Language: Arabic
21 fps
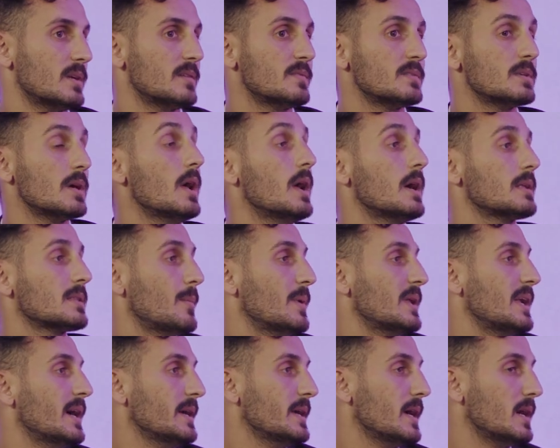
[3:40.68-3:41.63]
عرفت
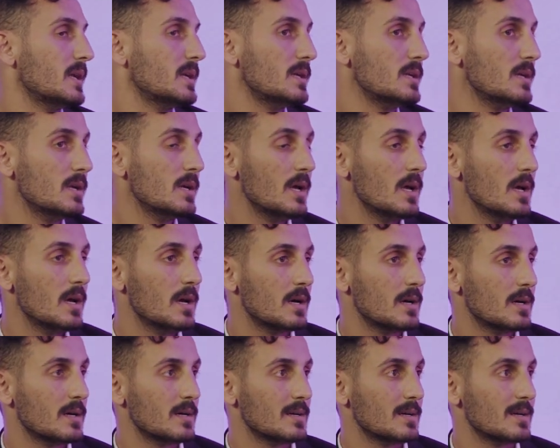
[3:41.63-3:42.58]
طبعا احيانا
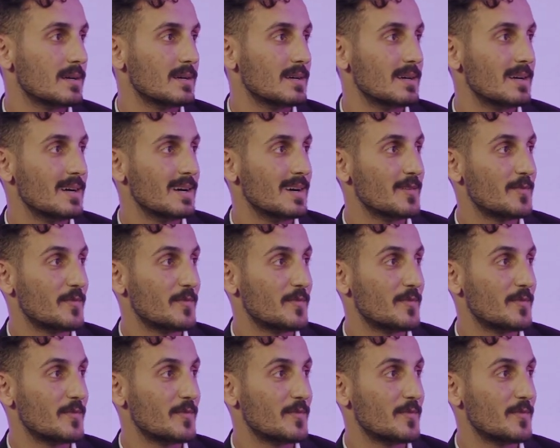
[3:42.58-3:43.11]
آه،